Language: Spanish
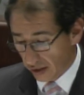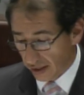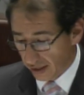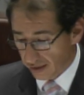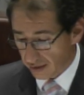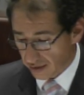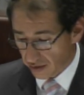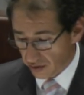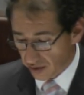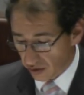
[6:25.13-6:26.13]
En esta
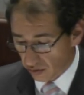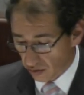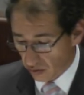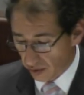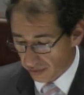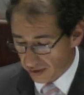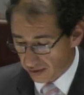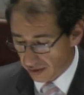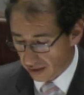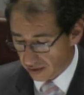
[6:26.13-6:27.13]
sesión se contó con la
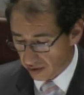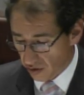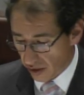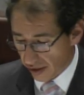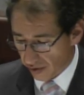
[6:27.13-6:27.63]
presencia de la señora